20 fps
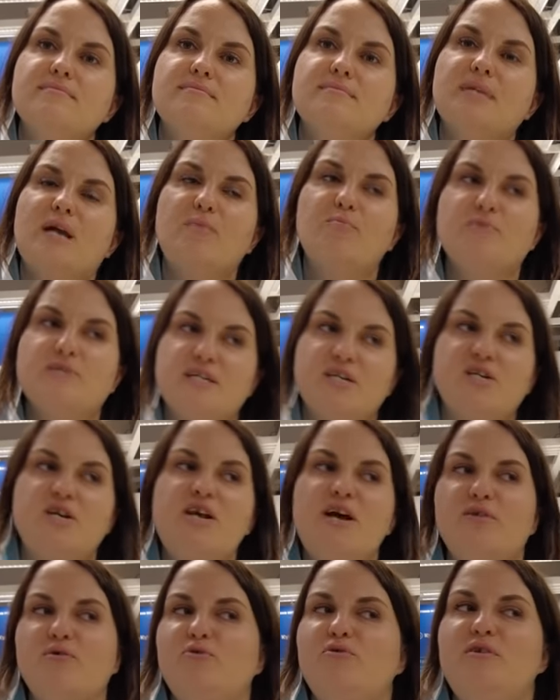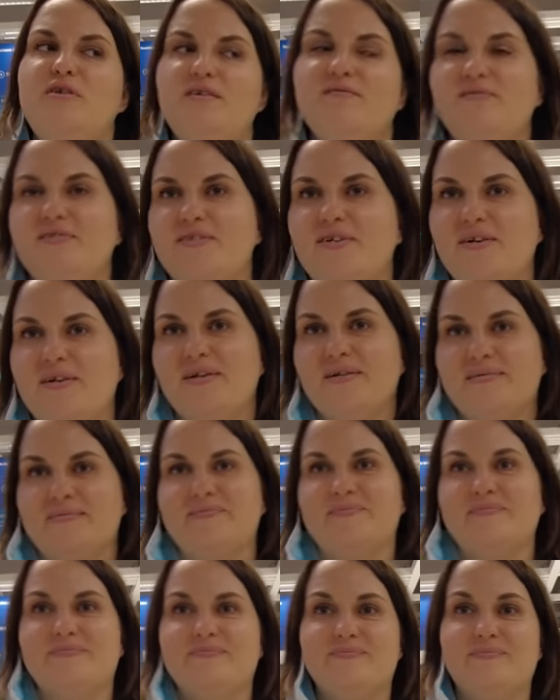Как бы зашли, а ноги не вытрали. Да.